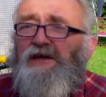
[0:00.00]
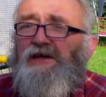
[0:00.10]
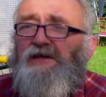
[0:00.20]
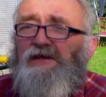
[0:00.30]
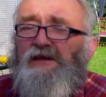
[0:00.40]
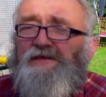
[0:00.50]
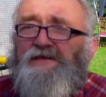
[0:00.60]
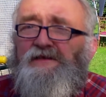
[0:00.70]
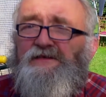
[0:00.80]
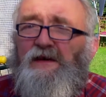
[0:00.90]
qui
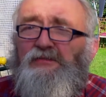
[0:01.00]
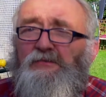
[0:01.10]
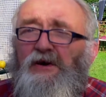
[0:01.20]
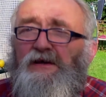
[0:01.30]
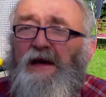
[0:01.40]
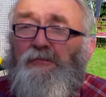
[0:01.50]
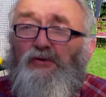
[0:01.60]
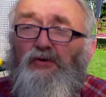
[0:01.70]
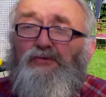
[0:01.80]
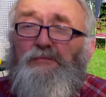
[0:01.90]
nécessite simplement un
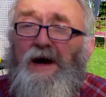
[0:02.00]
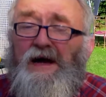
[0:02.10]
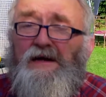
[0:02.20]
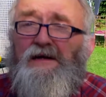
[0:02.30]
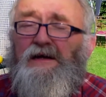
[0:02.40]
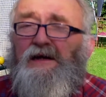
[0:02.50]
apport humain,